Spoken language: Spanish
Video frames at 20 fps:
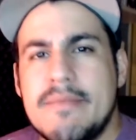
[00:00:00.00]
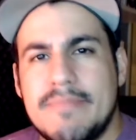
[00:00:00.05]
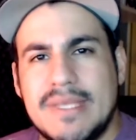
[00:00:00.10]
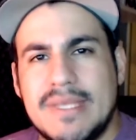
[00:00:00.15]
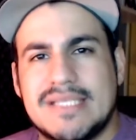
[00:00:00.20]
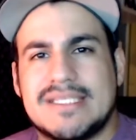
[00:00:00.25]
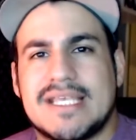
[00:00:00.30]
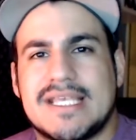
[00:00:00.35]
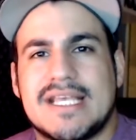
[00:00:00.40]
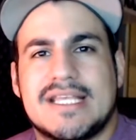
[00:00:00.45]

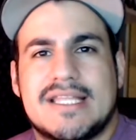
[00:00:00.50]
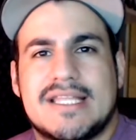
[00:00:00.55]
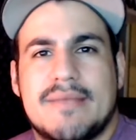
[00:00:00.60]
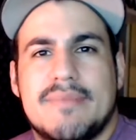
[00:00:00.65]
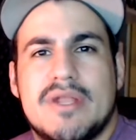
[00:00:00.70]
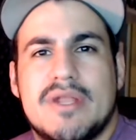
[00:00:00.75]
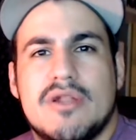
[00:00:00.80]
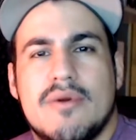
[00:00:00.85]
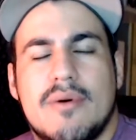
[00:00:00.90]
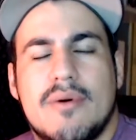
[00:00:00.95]
Piensen que
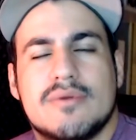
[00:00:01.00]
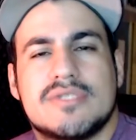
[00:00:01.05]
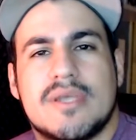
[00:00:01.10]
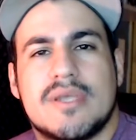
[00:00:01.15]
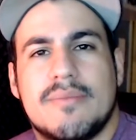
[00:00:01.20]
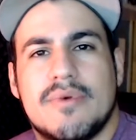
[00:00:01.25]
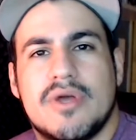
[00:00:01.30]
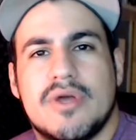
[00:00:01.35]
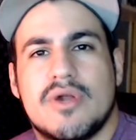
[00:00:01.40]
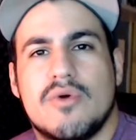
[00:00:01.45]
también lo vamos
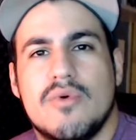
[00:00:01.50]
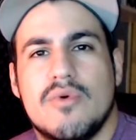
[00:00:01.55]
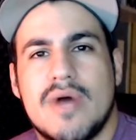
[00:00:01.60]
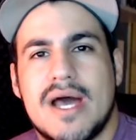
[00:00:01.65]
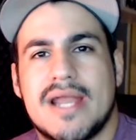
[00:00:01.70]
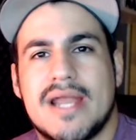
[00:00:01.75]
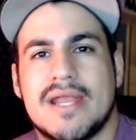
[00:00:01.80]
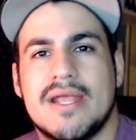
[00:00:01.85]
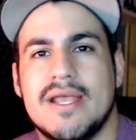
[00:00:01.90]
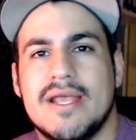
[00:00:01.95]
a poder
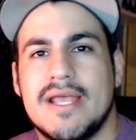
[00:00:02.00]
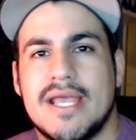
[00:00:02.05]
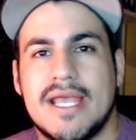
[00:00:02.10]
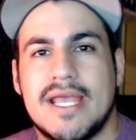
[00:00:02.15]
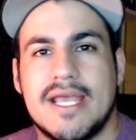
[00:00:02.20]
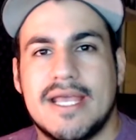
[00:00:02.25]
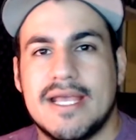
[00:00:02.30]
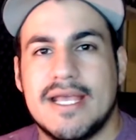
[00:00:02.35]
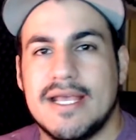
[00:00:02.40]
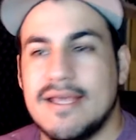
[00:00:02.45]
jugar
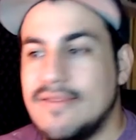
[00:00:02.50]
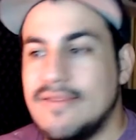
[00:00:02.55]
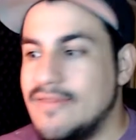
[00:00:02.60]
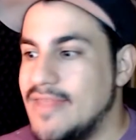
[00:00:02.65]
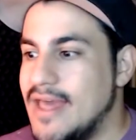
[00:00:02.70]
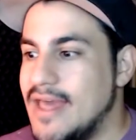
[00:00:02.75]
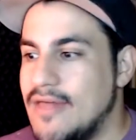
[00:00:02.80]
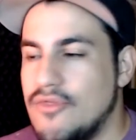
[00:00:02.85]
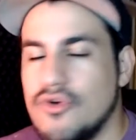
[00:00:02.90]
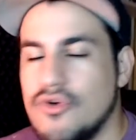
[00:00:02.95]
eh,
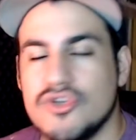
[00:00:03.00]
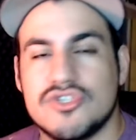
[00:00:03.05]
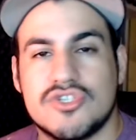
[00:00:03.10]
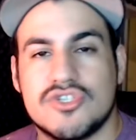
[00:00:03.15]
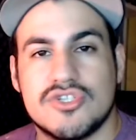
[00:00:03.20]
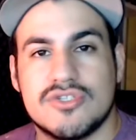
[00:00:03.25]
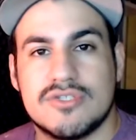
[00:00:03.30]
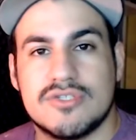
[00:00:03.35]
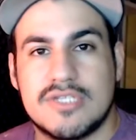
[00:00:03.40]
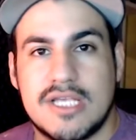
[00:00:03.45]
de a
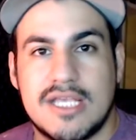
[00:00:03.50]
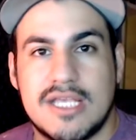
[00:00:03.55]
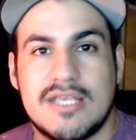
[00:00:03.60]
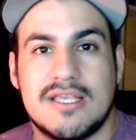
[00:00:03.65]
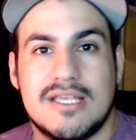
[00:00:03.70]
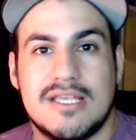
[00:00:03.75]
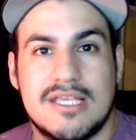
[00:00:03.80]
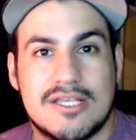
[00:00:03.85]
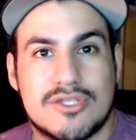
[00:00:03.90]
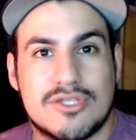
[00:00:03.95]
dos,
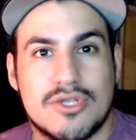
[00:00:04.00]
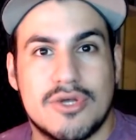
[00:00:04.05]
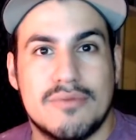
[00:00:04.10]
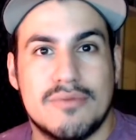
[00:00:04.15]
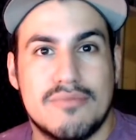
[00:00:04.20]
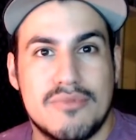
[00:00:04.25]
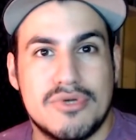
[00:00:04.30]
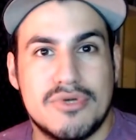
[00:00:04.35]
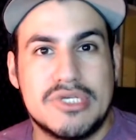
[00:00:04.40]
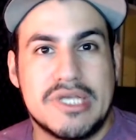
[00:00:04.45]
¿sí? Y esto
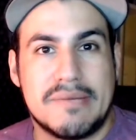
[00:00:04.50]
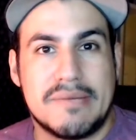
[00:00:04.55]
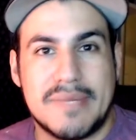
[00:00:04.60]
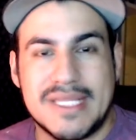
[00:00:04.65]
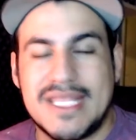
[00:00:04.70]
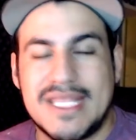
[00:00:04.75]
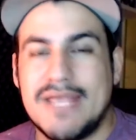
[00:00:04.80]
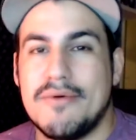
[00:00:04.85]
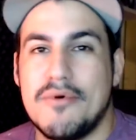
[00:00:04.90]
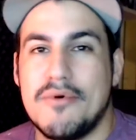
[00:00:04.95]
es muy
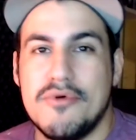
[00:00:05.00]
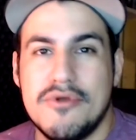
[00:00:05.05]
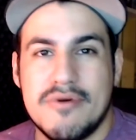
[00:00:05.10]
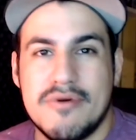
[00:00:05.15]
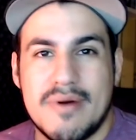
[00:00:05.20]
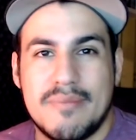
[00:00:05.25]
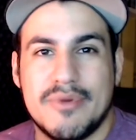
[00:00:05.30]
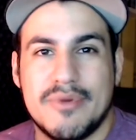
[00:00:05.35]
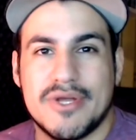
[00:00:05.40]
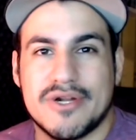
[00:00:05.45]
llamativo,
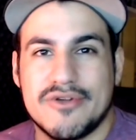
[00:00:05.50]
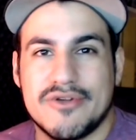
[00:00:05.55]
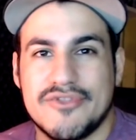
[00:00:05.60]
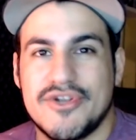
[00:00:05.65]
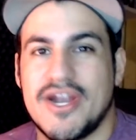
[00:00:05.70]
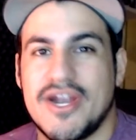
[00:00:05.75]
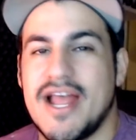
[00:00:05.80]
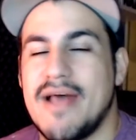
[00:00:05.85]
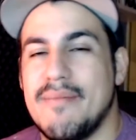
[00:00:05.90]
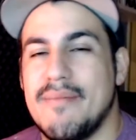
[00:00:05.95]
uno va a poder
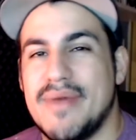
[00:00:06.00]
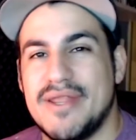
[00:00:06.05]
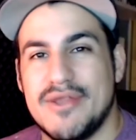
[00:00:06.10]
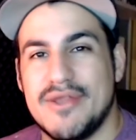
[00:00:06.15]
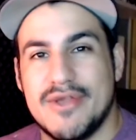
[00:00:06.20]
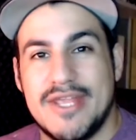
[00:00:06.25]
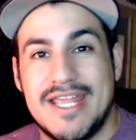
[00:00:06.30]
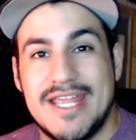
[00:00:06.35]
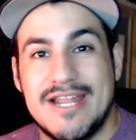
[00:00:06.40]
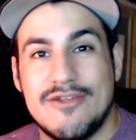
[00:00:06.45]
controlar a
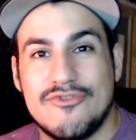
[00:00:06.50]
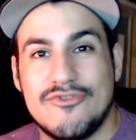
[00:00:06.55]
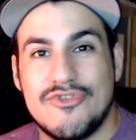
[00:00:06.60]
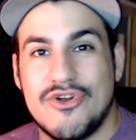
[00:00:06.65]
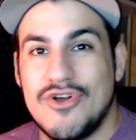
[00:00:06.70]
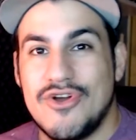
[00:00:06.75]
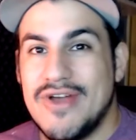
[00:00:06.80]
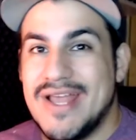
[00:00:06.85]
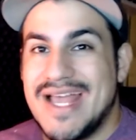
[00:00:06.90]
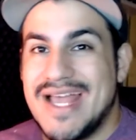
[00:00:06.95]
Mario y el
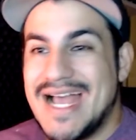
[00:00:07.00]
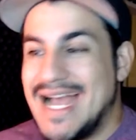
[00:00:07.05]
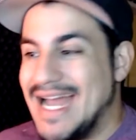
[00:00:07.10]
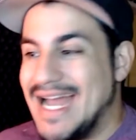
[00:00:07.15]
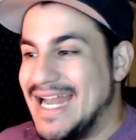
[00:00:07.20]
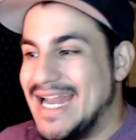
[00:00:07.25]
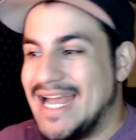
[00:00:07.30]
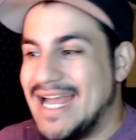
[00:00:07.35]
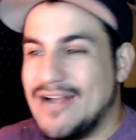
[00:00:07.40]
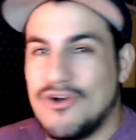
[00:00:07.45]
otro
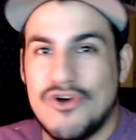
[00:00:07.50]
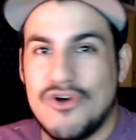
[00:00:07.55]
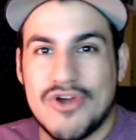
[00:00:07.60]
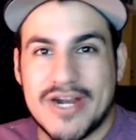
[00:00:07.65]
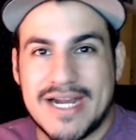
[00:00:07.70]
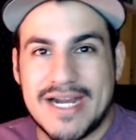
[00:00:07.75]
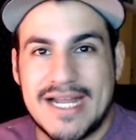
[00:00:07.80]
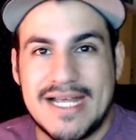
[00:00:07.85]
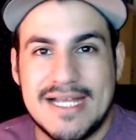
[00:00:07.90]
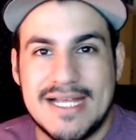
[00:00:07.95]
a la
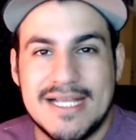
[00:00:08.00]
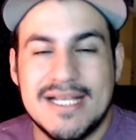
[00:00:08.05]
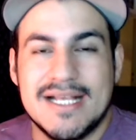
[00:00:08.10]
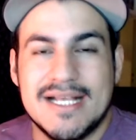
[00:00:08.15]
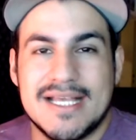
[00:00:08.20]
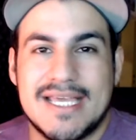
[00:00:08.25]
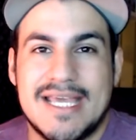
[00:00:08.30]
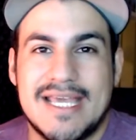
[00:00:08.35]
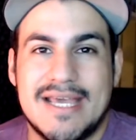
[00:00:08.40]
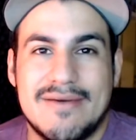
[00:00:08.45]
gorra,
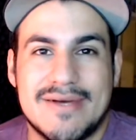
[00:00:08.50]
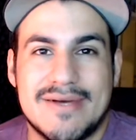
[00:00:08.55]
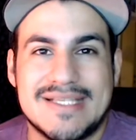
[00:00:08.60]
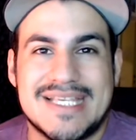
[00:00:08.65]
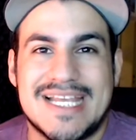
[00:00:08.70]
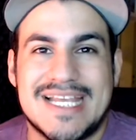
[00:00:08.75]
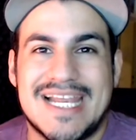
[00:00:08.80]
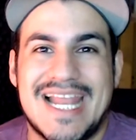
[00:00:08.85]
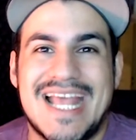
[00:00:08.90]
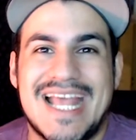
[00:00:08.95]
que va a
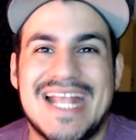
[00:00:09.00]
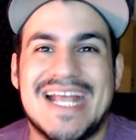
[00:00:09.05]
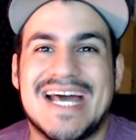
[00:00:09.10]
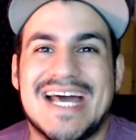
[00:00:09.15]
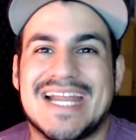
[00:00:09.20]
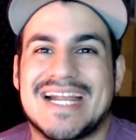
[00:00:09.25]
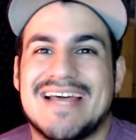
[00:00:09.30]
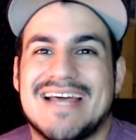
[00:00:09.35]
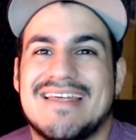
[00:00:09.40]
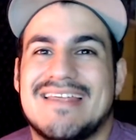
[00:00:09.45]
ser la
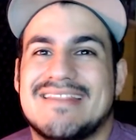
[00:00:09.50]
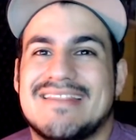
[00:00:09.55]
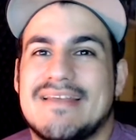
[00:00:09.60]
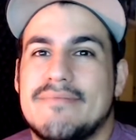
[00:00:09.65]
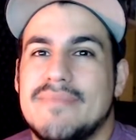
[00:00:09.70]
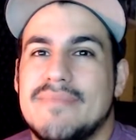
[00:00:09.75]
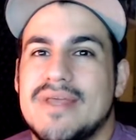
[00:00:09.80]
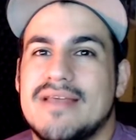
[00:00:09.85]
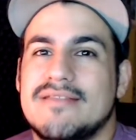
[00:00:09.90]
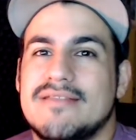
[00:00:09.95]
encargada
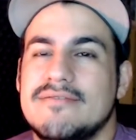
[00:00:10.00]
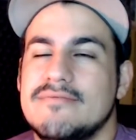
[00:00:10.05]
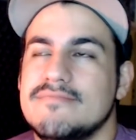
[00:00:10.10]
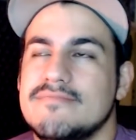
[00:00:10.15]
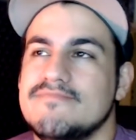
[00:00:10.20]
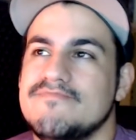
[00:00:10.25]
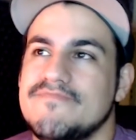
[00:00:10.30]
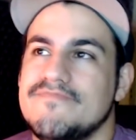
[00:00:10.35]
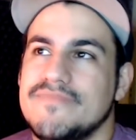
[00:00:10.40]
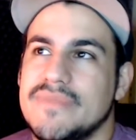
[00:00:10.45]
también
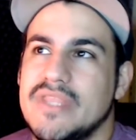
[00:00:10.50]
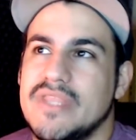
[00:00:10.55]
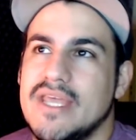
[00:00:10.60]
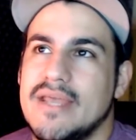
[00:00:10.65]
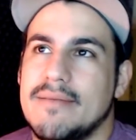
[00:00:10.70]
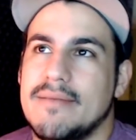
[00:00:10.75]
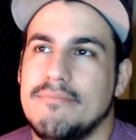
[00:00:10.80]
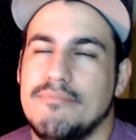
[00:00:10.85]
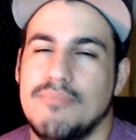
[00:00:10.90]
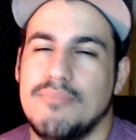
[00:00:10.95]

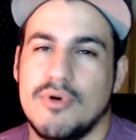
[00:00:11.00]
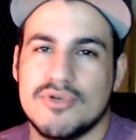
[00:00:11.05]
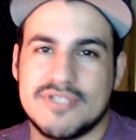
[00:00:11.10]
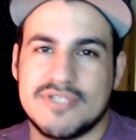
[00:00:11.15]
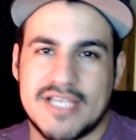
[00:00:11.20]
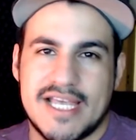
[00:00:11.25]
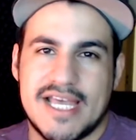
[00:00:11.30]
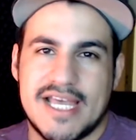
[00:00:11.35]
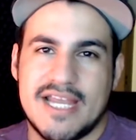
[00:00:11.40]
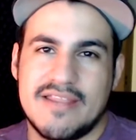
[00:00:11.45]
de
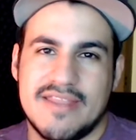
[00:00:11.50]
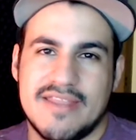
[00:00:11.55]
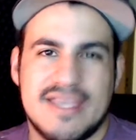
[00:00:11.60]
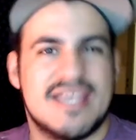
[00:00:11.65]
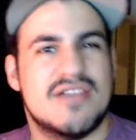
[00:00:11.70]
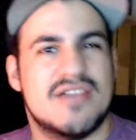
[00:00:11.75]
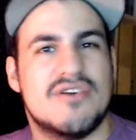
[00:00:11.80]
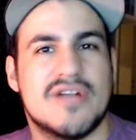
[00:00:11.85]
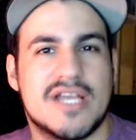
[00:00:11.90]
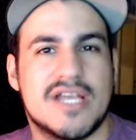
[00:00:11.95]
poseer
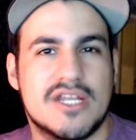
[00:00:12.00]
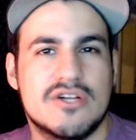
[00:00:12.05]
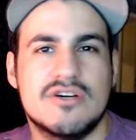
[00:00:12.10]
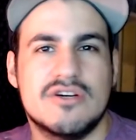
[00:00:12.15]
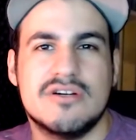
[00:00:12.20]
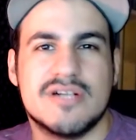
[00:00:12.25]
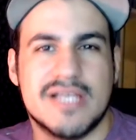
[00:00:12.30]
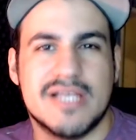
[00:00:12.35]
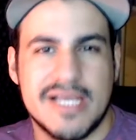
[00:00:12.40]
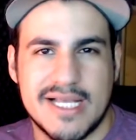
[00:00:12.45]
dijeron que
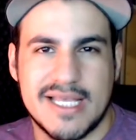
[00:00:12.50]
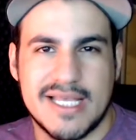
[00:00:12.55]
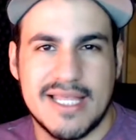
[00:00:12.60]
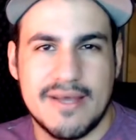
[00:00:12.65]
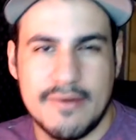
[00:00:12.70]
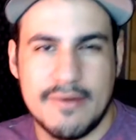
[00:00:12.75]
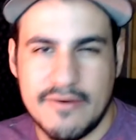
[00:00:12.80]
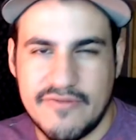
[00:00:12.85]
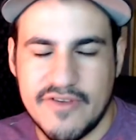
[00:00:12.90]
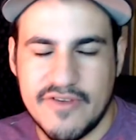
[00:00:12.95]
no, que
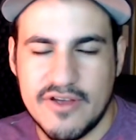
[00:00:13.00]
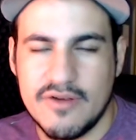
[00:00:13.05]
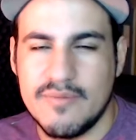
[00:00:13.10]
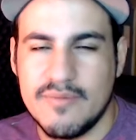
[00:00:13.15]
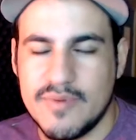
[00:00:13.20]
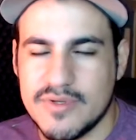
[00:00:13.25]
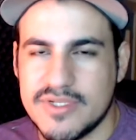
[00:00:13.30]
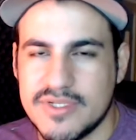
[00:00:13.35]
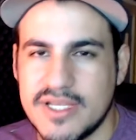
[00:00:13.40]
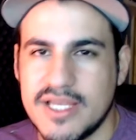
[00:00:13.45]
quedaba
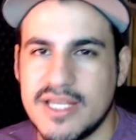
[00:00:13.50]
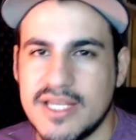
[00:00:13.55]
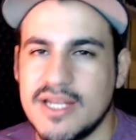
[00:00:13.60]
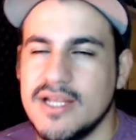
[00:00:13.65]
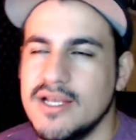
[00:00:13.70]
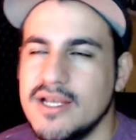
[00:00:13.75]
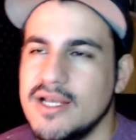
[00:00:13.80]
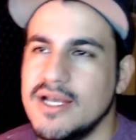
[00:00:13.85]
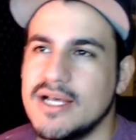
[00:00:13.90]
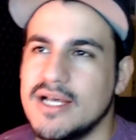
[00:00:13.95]
feo poseer.